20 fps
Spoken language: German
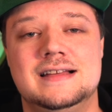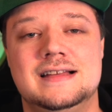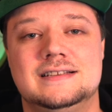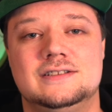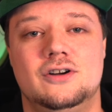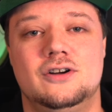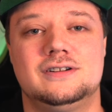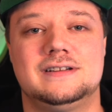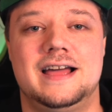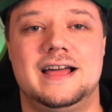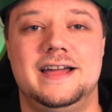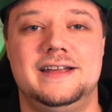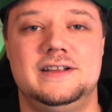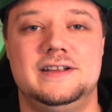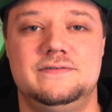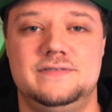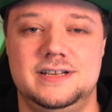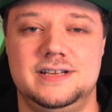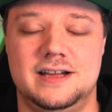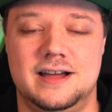sorgt
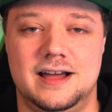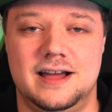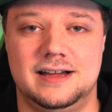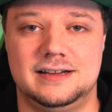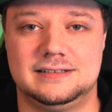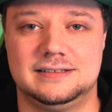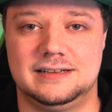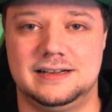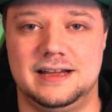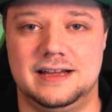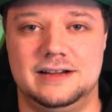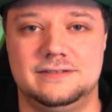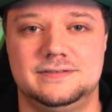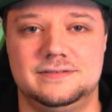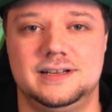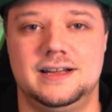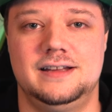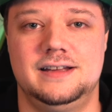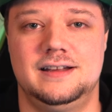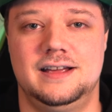eine Vega 8
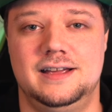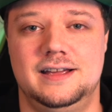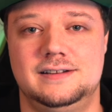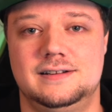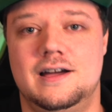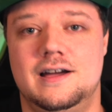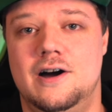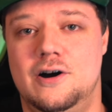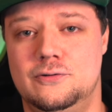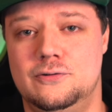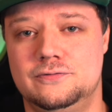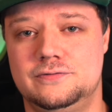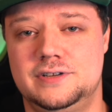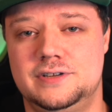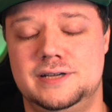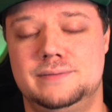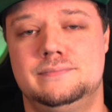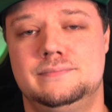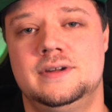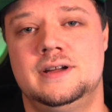Grafikeinheit auf
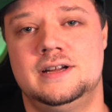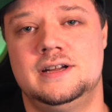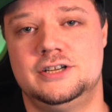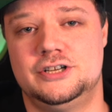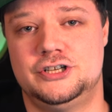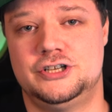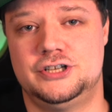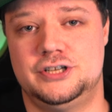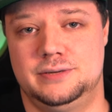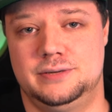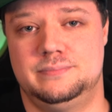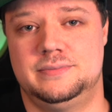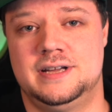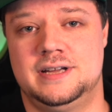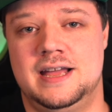dem Chip